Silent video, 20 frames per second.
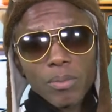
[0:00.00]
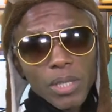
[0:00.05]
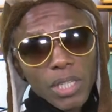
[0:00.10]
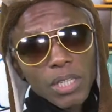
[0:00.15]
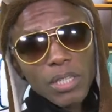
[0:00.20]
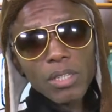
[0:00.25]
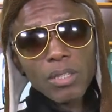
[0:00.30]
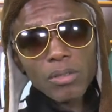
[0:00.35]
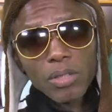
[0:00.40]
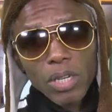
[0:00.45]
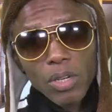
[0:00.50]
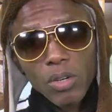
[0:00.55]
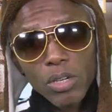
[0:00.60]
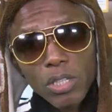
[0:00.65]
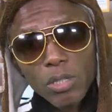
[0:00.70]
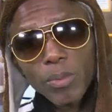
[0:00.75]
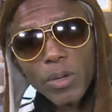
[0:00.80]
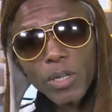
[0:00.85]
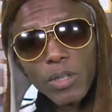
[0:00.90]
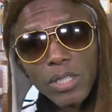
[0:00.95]
manda um
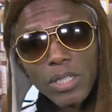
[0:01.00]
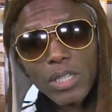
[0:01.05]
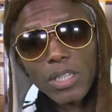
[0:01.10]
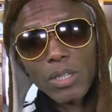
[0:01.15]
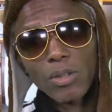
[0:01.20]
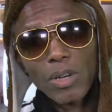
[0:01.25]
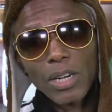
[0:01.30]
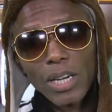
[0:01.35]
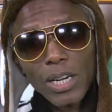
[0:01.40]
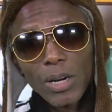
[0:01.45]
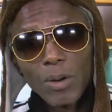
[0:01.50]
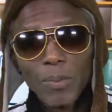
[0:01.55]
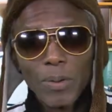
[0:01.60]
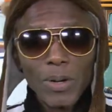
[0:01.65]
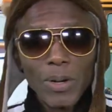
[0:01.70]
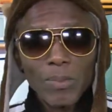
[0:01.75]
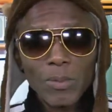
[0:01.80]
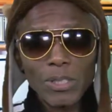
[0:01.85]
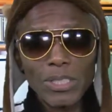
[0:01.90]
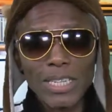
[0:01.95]
negócio pra nós aqui no canal, pra
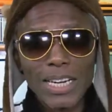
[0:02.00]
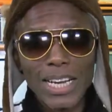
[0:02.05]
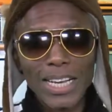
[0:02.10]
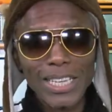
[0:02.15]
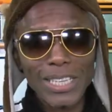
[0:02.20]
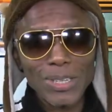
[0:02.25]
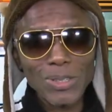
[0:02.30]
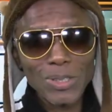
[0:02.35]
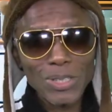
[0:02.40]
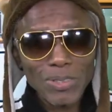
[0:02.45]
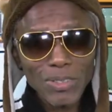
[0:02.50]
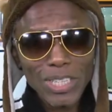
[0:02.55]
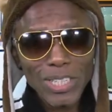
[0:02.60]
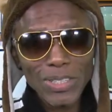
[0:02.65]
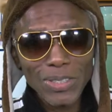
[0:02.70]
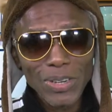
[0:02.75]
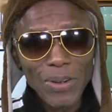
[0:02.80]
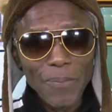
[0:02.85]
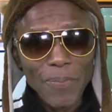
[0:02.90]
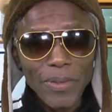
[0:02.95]
nós mostrar aqui com os
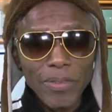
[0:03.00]
vídeos.